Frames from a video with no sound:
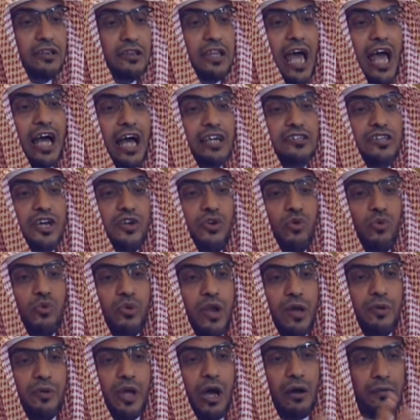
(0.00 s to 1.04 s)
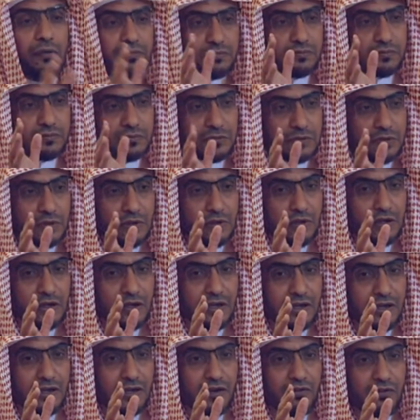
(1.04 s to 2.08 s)
قد لا يقتنعون بها
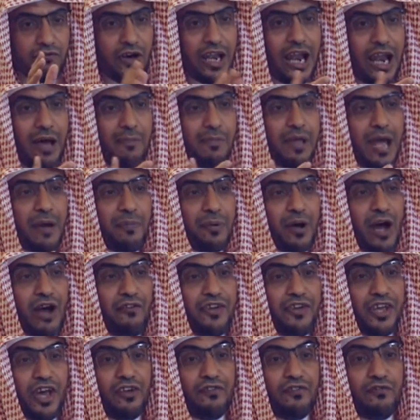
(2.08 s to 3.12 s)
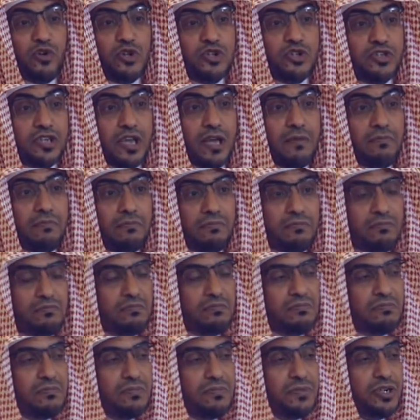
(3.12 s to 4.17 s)
فلم يبقى في أنفسهم
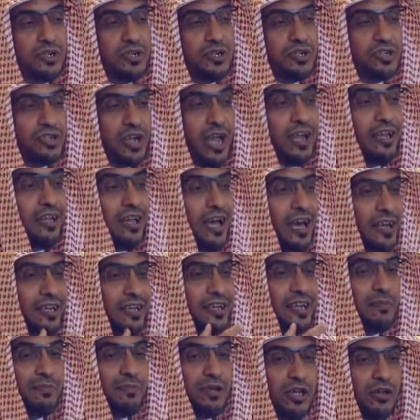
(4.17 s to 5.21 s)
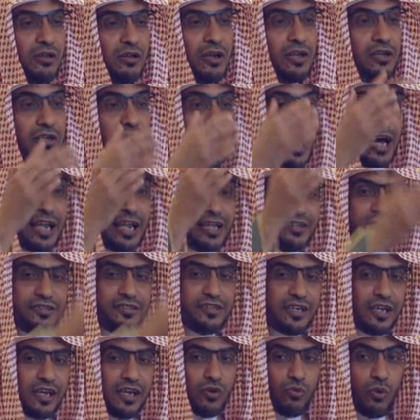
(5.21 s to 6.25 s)
شيئا كبيرا على
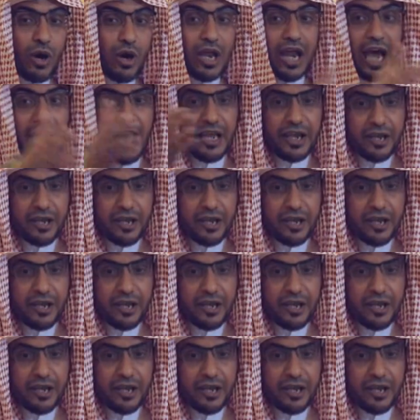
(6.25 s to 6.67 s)
الدين ولا